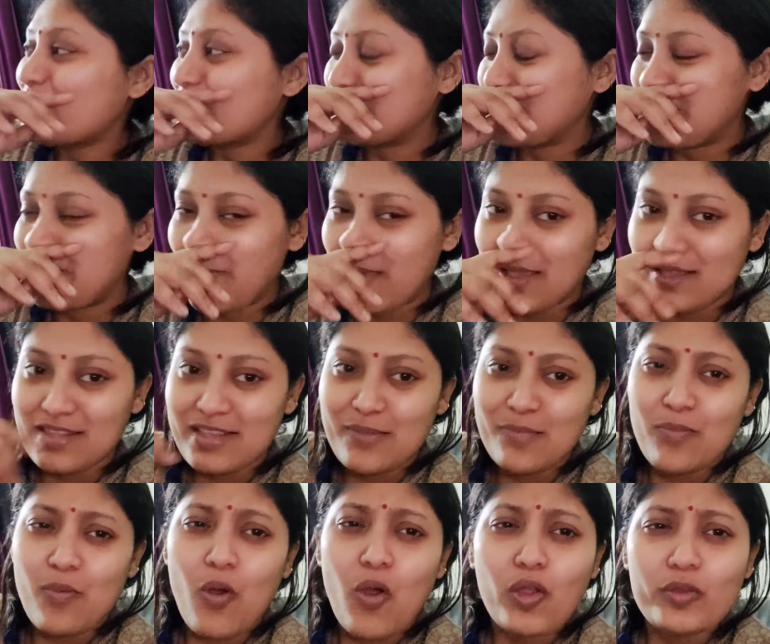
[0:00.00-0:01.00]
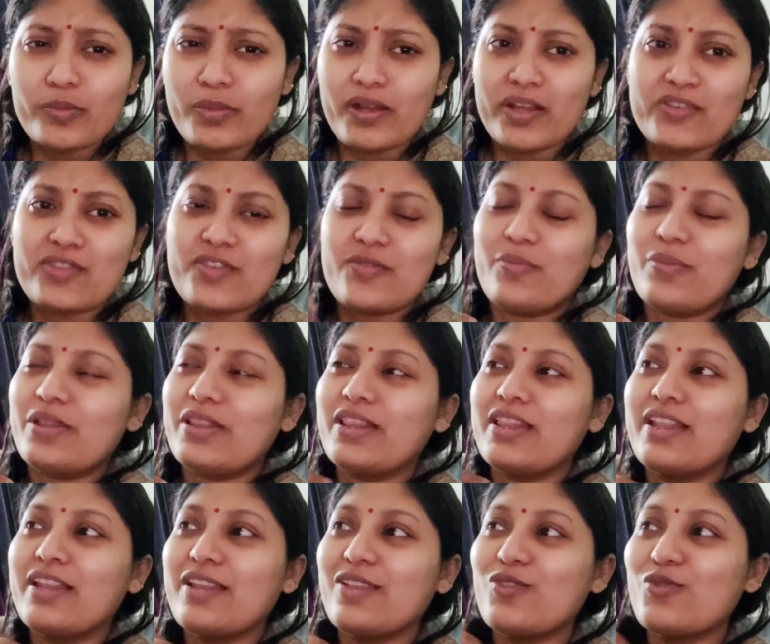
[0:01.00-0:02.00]
उसके पास एक बहुत बड़ा शिव
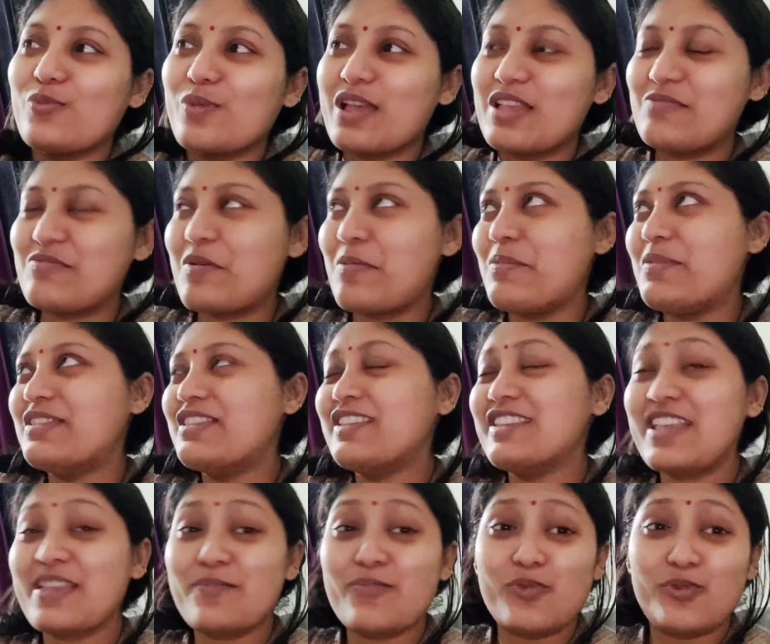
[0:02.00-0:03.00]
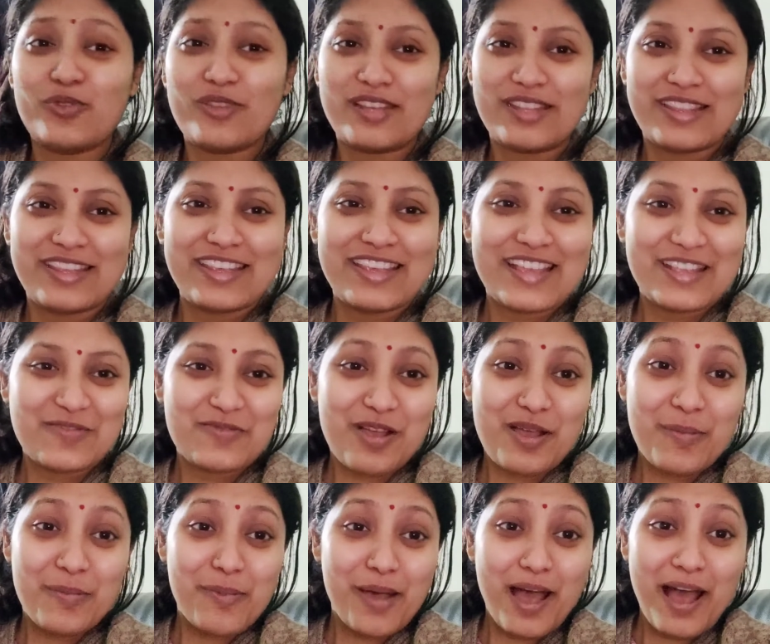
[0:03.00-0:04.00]
मंदिर है तो मैं आज मम्मी से ये पूछ रही थी कि आज
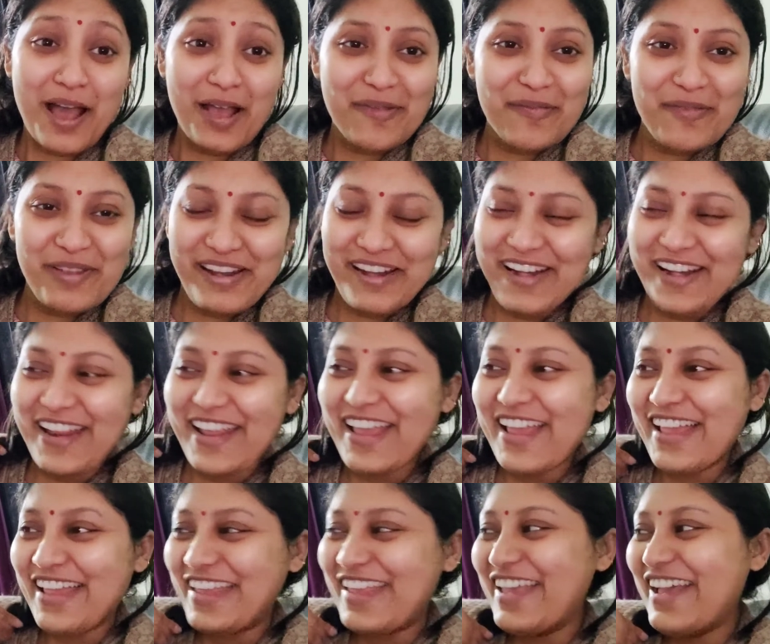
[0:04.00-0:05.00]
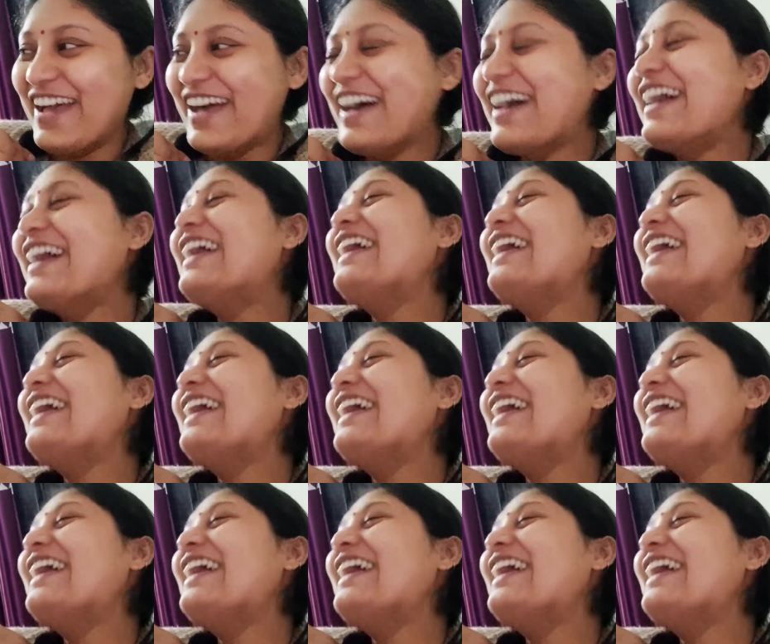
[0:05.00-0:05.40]
वहाँ भांग मिल रही है क्या